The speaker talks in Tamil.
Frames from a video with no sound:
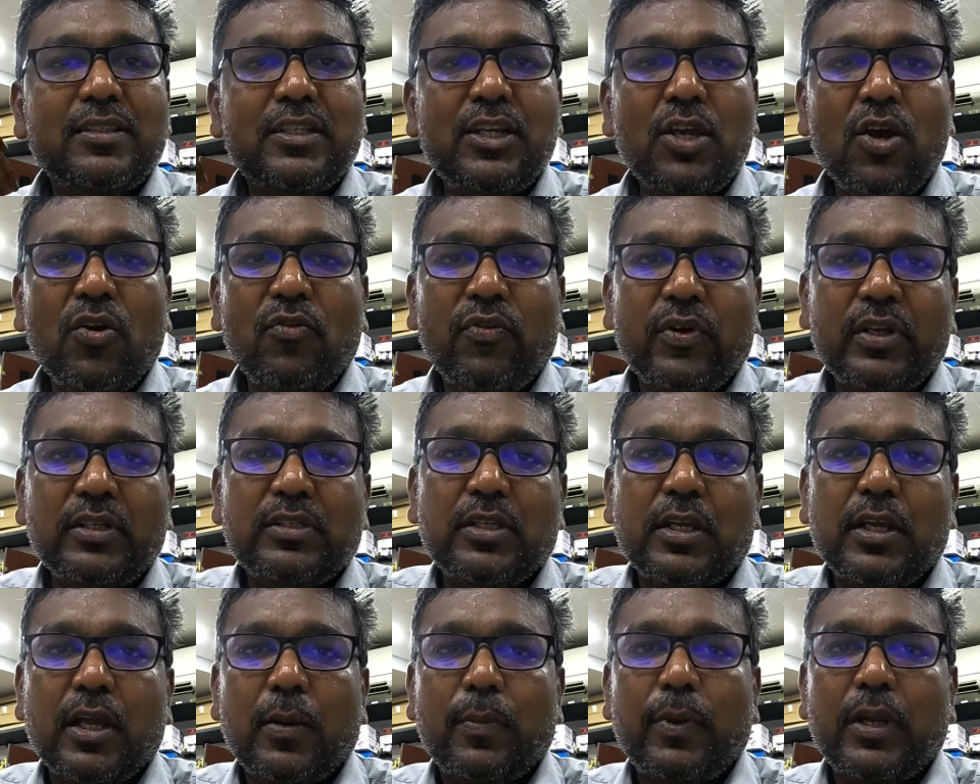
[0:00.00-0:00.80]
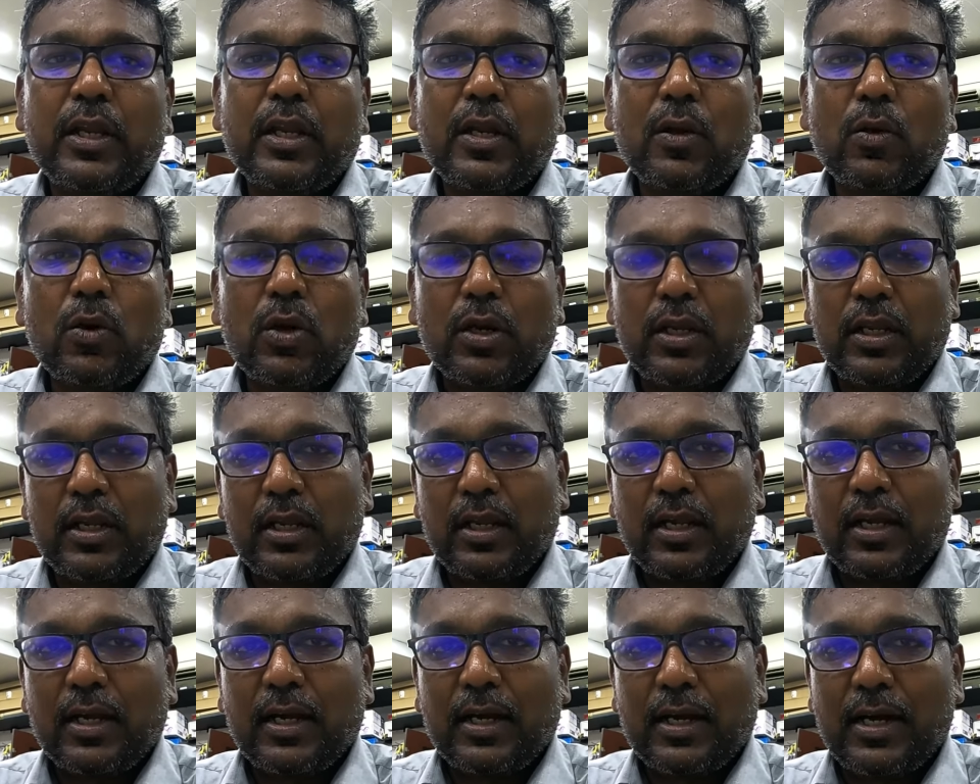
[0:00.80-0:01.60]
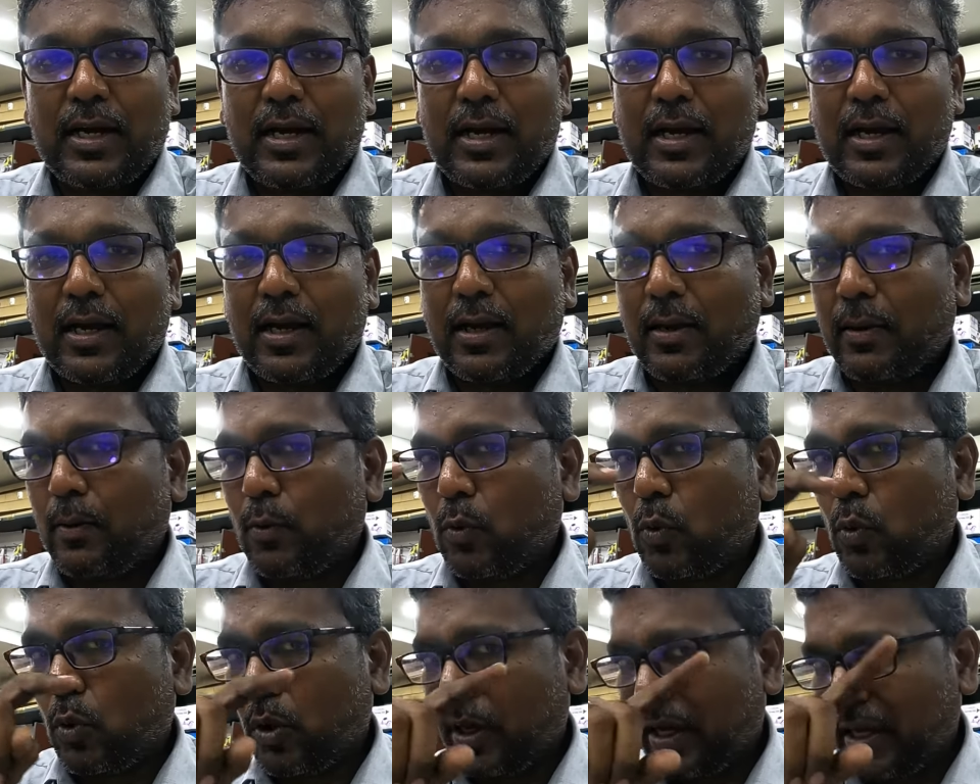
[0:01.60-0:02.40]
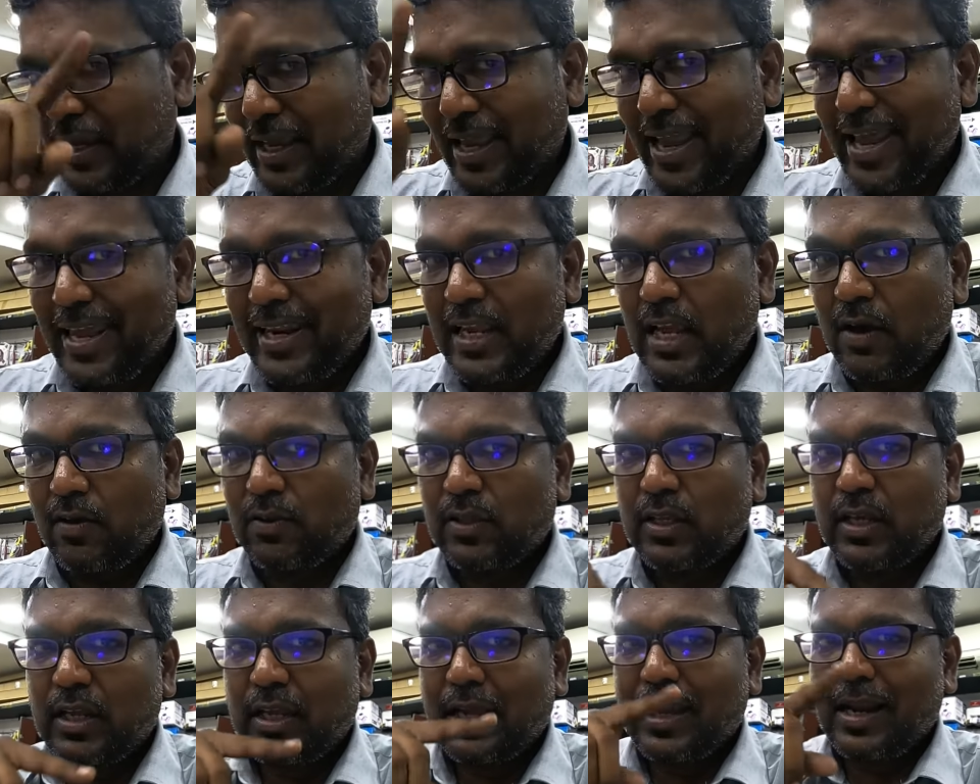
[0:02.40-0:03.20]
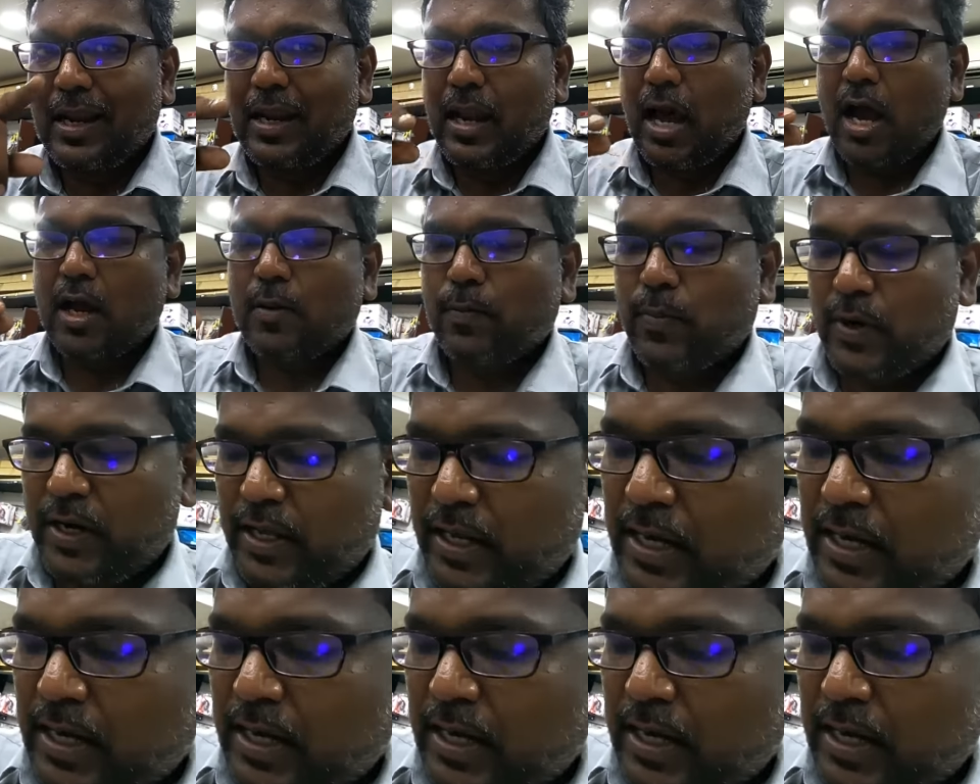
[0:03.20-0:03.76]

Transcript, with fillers: ஜியோ ஃபென்சிங் அப்படிங்கிற ஒரு ஒரு ஏரியா வந்து நீங்கள் லாக்